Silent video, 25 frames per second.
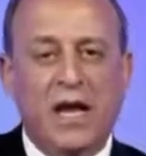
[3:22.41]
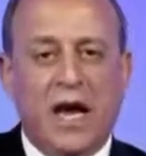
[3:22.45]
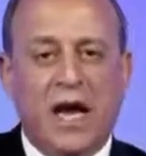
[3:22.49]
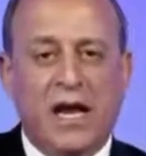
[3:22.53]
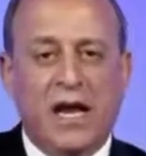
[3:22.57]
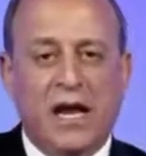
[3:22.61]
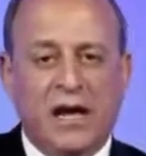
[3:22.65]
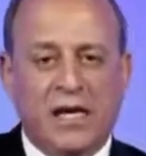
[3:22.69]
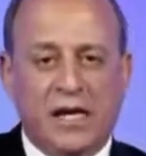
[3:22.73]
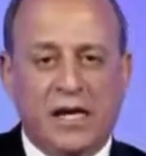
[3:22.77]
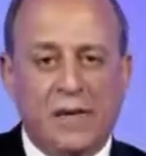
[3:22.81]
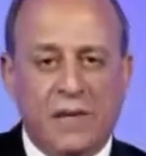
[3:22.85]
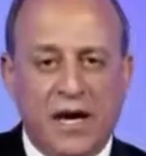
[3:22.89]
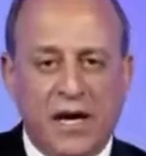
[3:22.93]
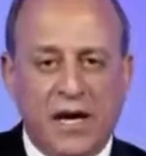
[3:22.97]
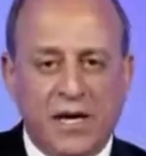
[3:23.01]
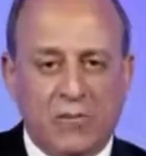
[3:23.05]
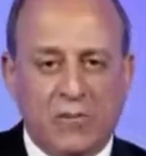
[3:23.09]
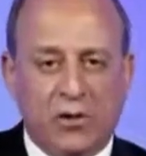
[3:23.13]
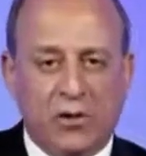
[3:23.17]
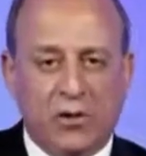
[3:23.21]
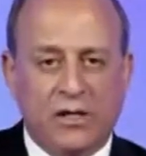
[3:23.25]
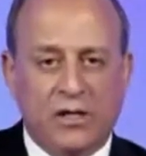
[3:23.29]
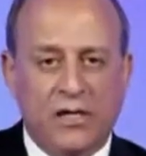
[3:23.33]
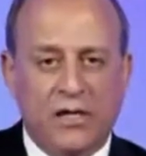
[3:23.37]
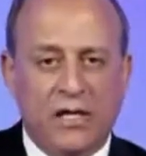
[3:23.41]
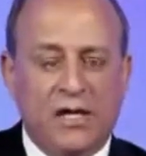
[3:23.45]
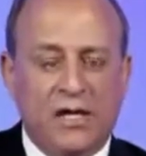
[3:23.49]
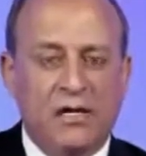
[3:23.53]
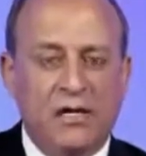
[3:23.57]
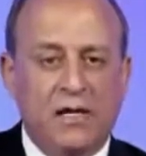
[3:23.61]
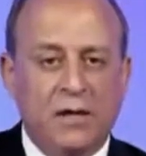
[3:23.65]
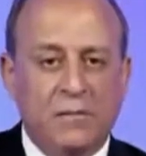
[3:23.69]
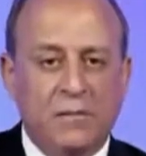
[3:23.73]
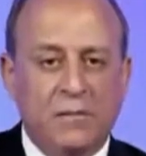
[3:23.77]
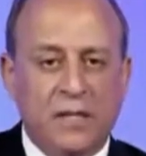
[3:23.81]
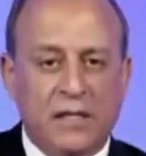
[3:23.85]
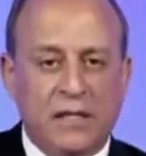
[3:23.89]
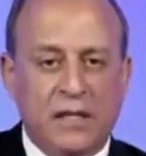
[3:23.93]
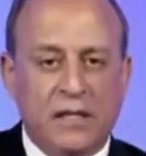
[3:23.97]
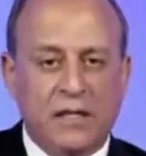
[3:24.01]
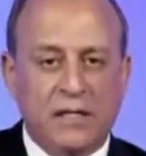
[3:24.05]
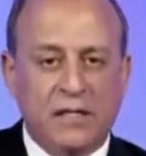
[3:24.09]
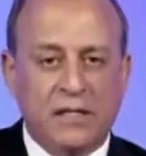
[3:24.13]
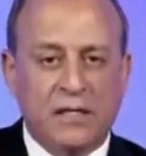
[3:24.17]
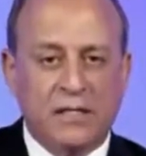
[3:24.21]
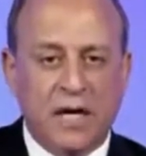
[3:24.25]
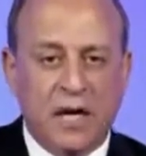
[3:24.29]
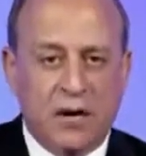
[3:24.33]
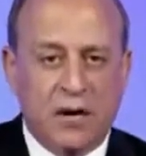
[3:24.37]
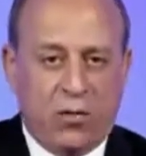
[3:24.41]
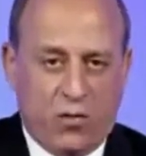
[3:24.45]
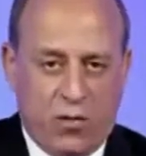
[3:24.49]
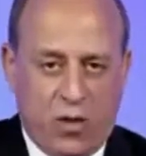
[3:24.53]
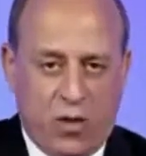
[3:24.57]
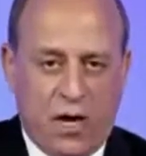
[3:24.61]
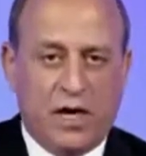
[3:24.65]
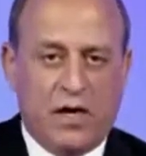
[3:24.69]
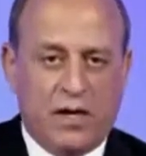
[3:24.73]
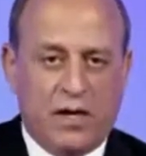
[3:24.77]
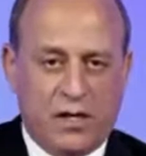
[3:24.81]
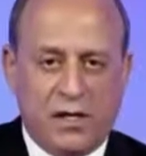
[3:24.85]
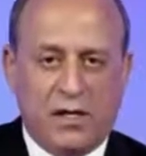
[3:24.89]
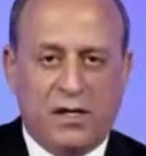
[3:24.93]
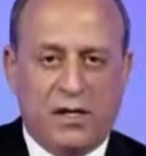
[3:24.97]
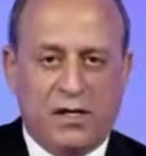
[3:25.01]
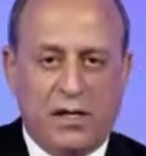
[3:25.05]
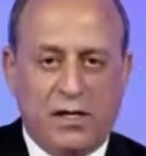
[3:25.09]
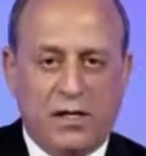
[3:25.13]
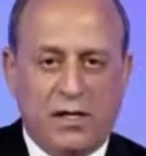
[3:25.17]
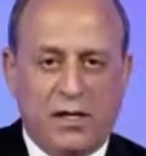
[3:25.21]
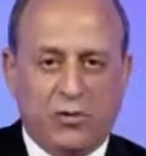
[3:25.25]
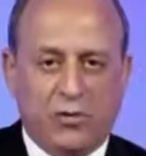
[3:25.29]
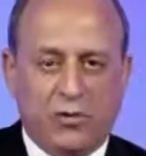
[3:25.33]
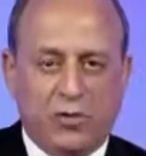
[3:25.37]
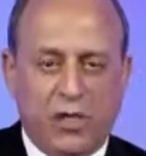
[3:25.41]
الحكم غير مقتنع بركلة جزاء وأنا آه،